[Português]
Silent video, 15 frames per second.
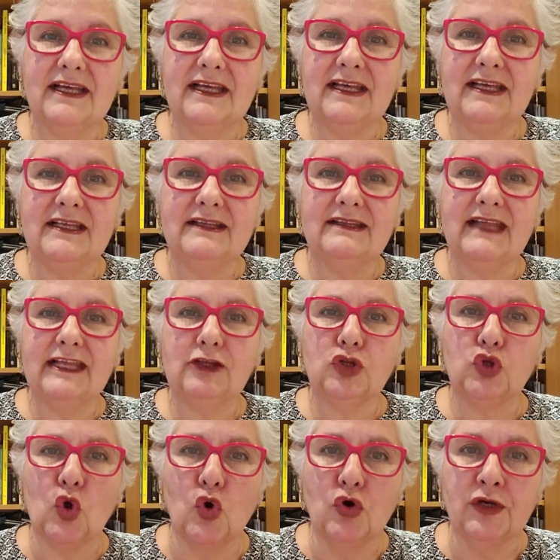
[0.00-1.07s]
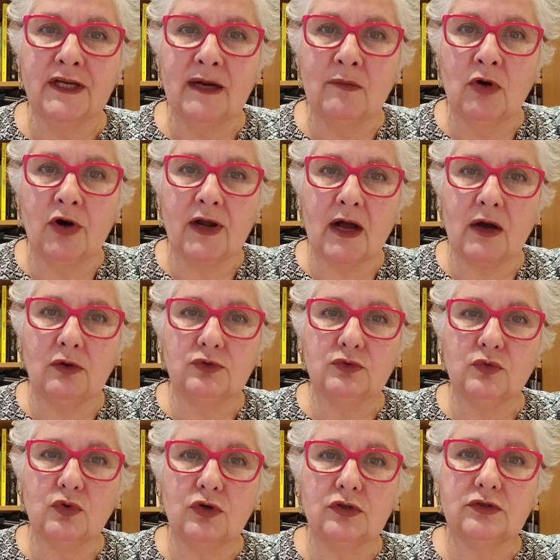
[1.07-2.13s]
e detona a moral
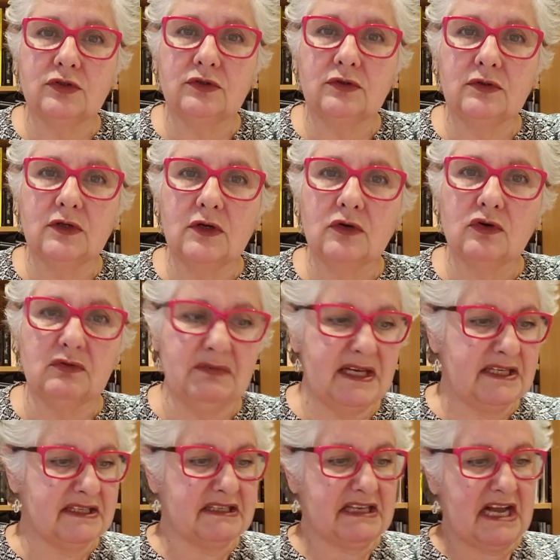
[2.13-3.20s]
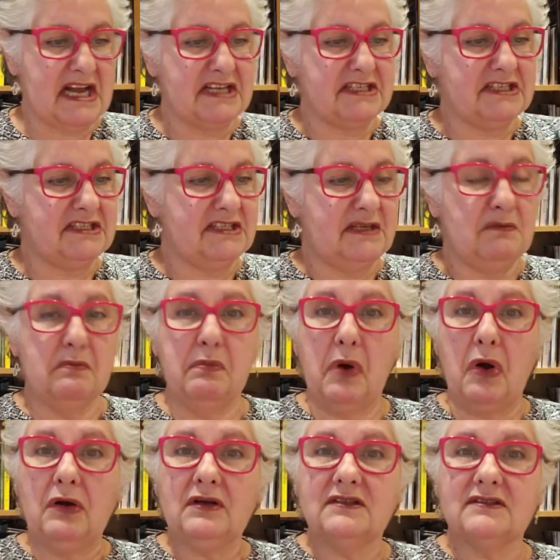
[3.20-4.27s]
do outro com mensagens
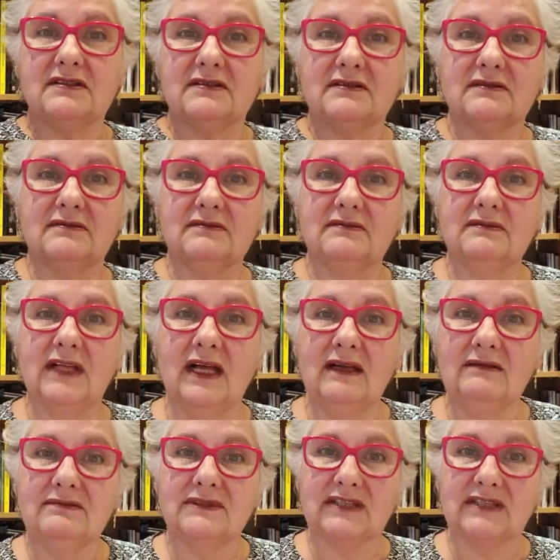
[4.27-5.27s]
inbox, né?